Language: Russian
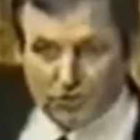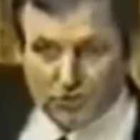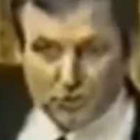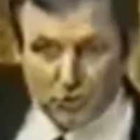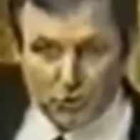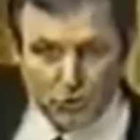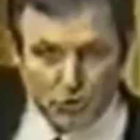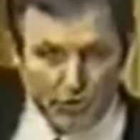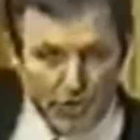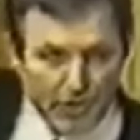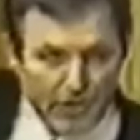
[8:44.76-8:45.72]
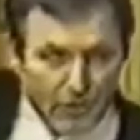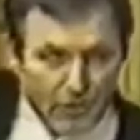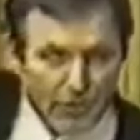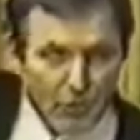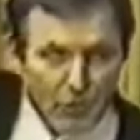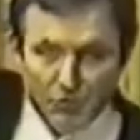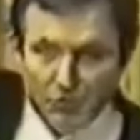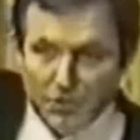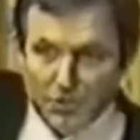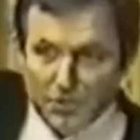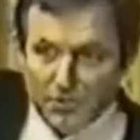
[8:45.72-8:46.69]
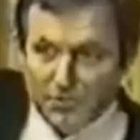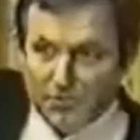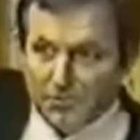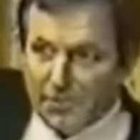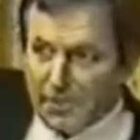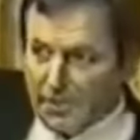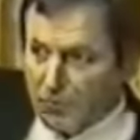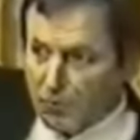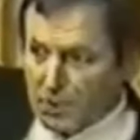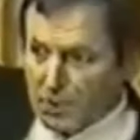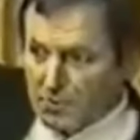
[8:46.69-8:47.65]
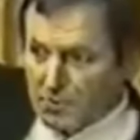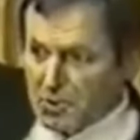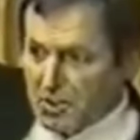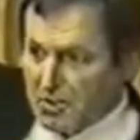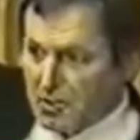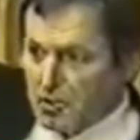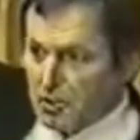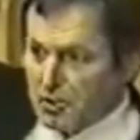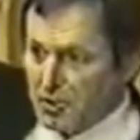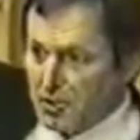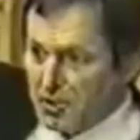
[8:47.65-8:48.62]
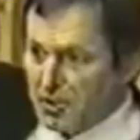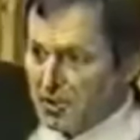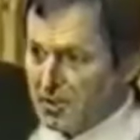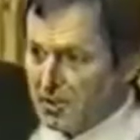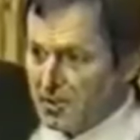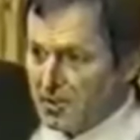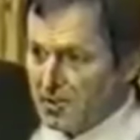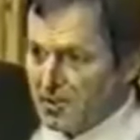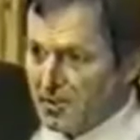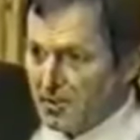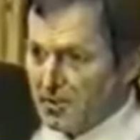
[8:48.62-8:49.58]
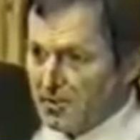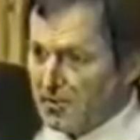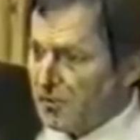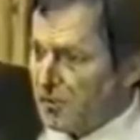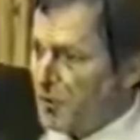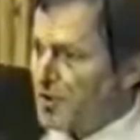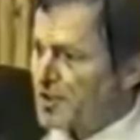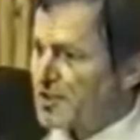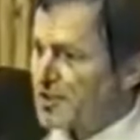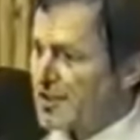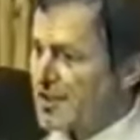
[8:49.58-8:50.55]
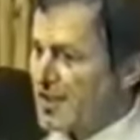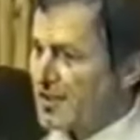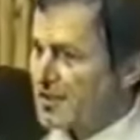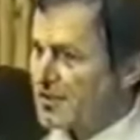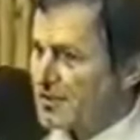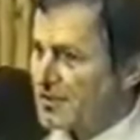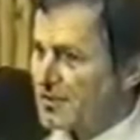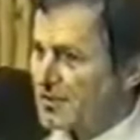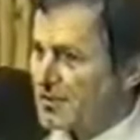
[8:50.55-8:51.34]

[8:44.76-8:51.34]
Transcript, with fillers: вот всю эту твердь вот в таком виде. Вот они, пчелиные соты, в многих слоях